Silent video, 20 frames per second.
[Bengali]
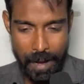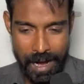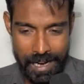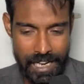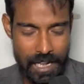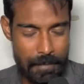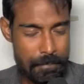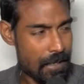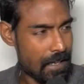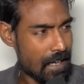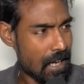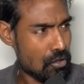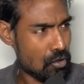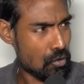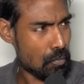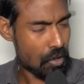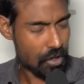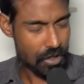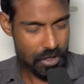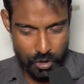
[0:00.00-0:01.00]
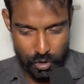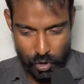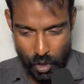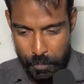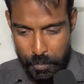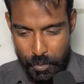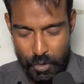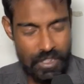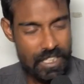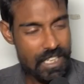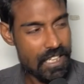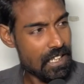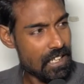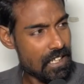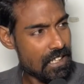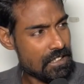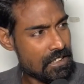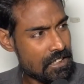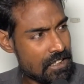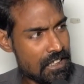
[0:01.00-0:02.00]
বাংলা বেকার যুবকদের স্বপ্ন নিয়ে
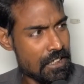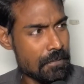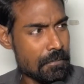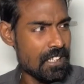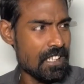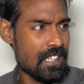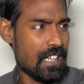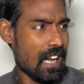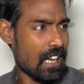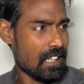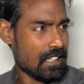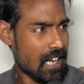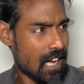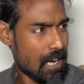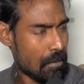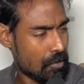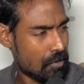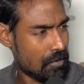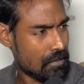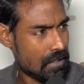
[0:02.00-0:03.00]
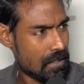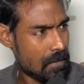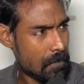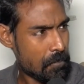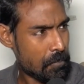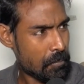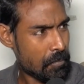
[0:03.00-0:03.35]
ছিনিমিনি খেলাতে হাব হয়েছে